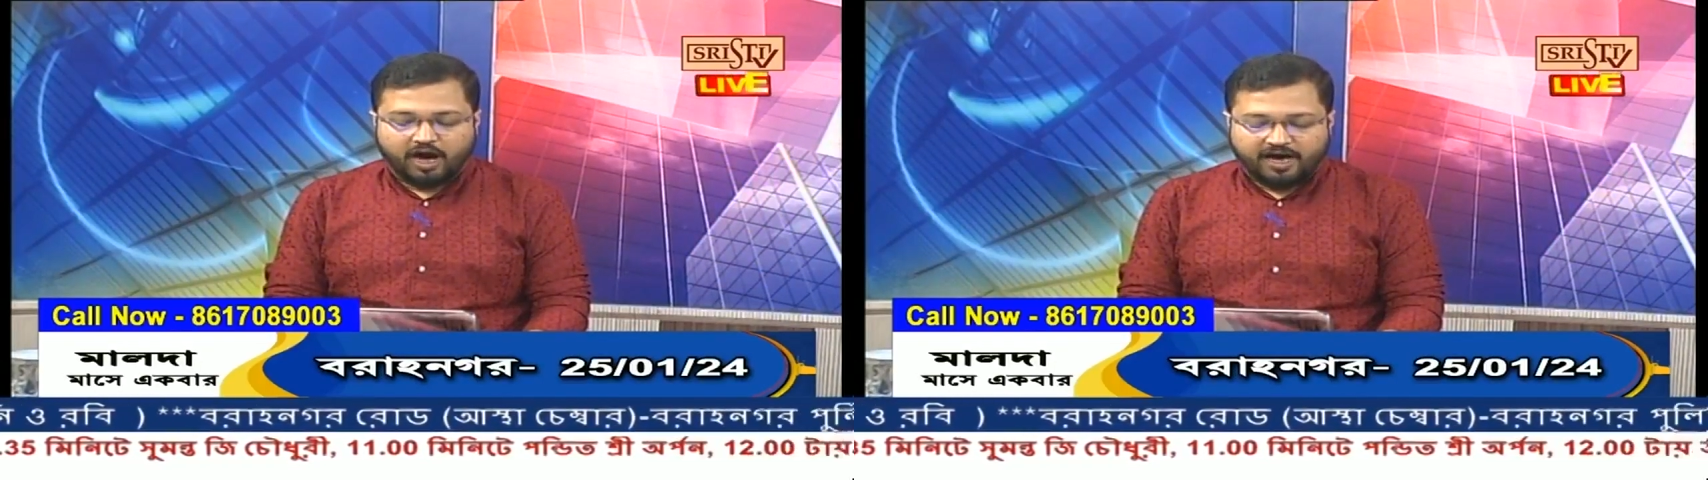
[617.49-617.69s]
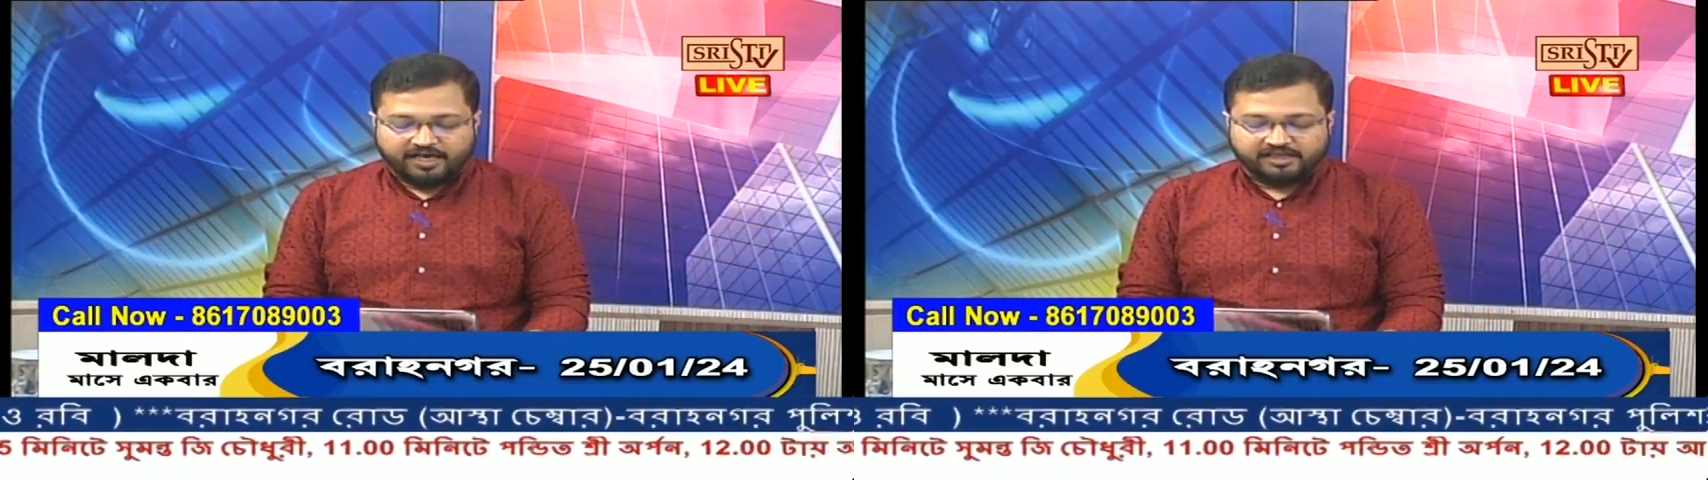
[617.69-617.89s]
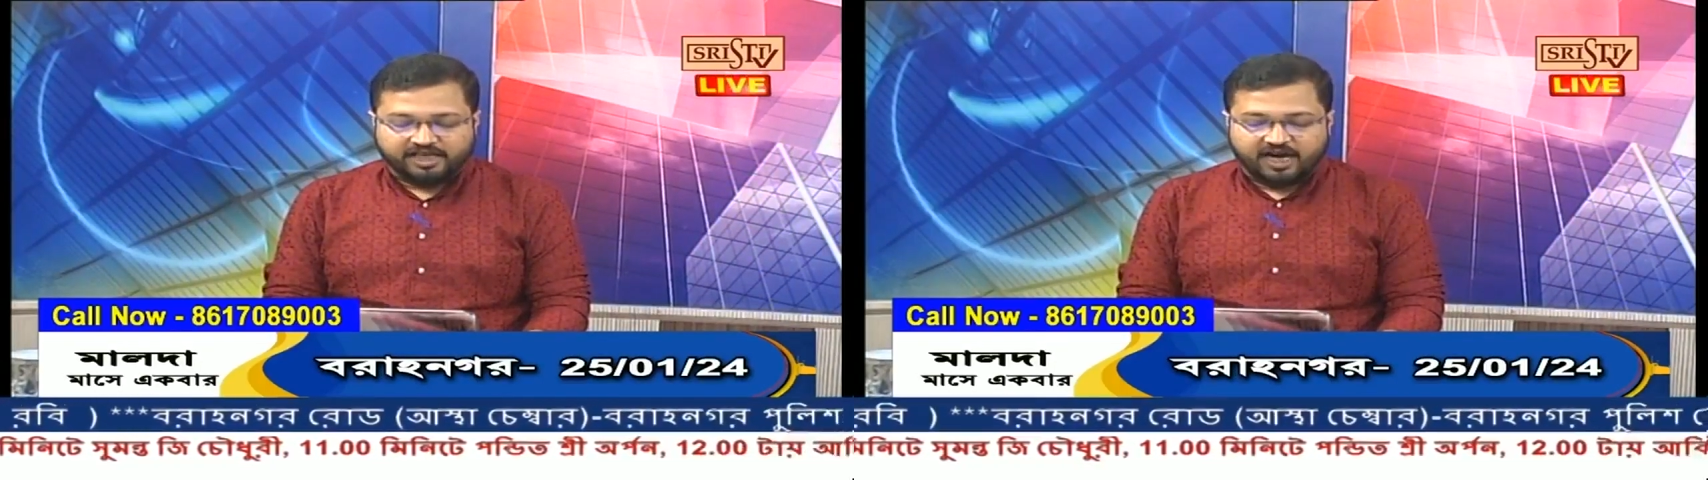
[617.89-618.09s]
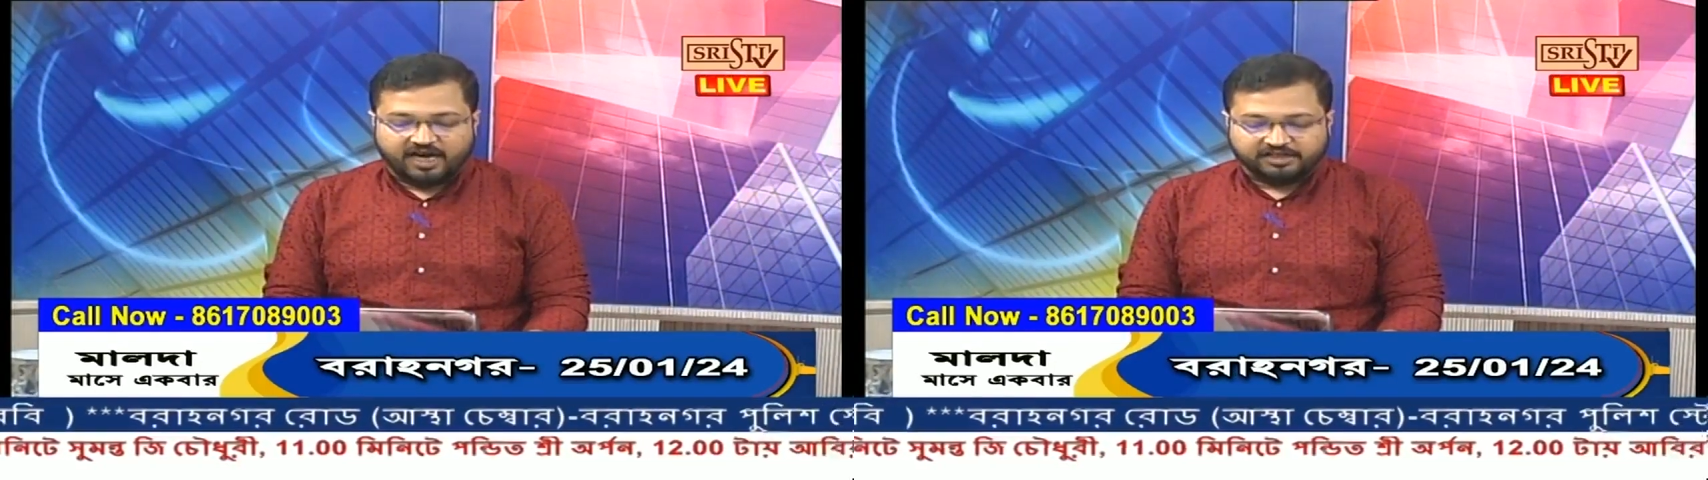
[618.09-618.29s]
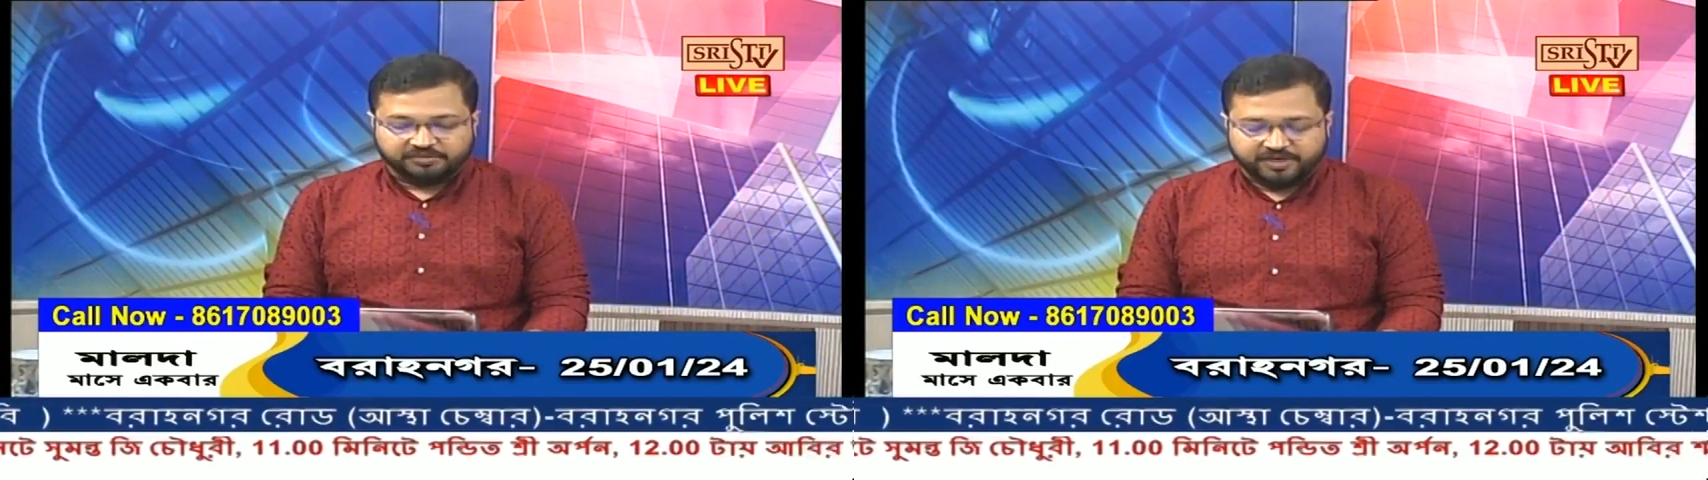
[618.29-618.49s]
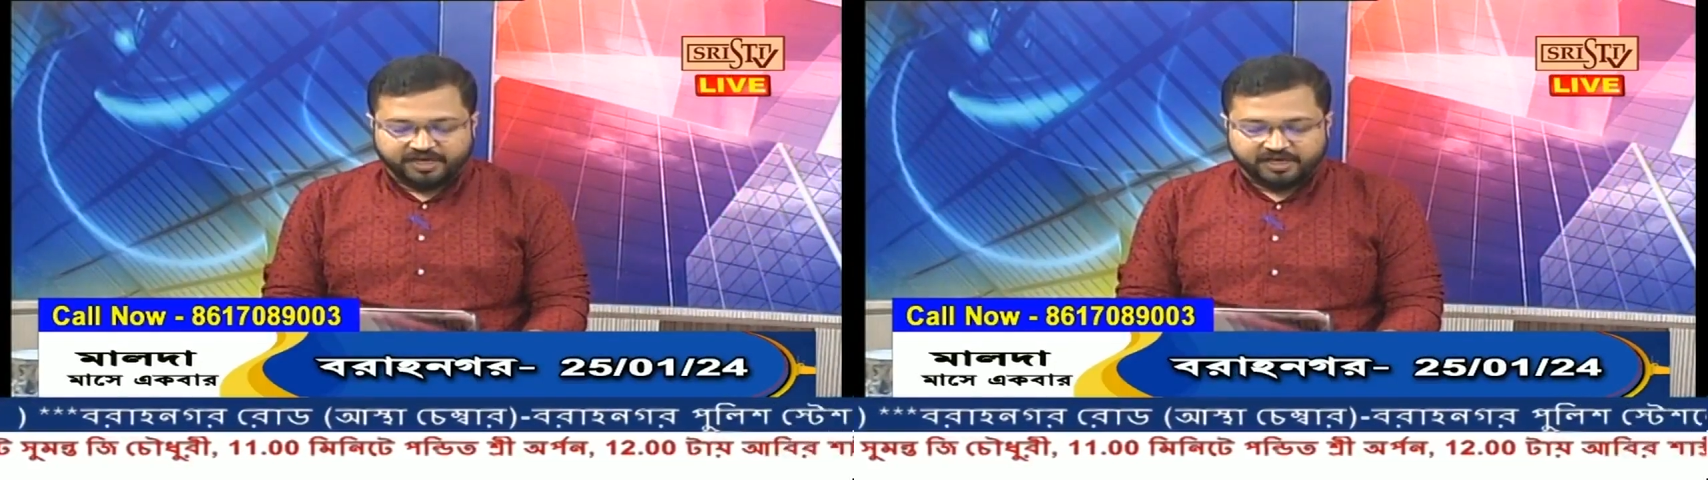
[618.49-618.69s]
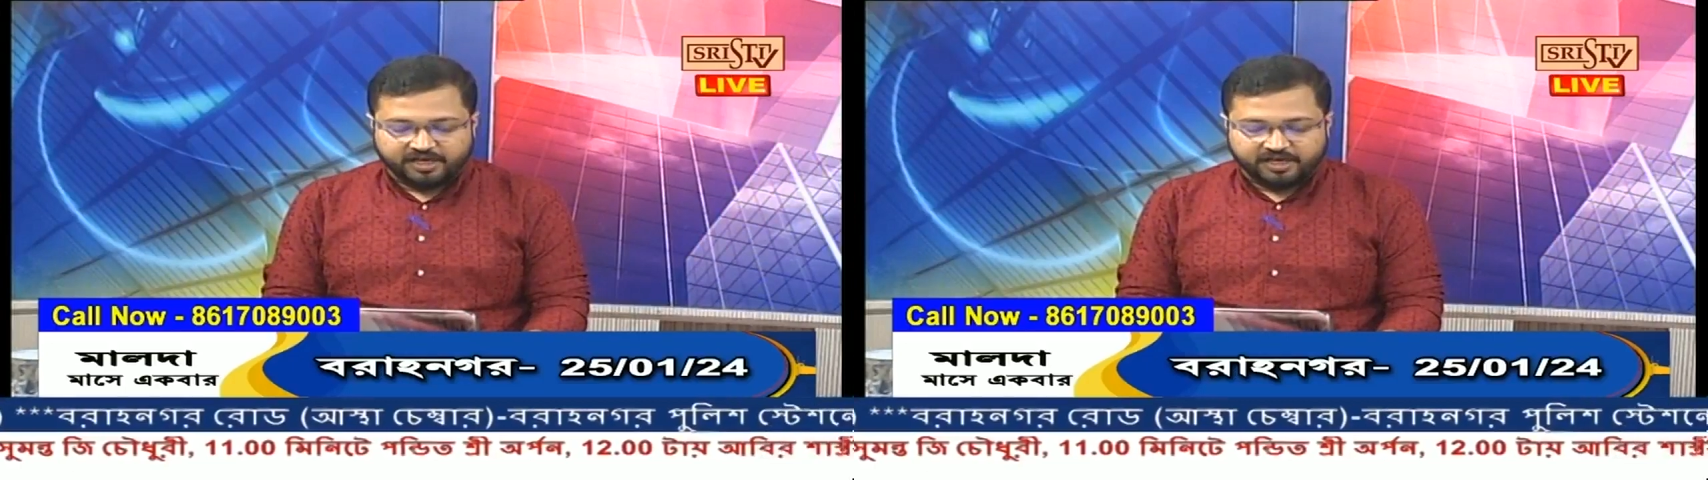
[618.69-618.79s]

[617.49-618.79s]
আয় যা আসবে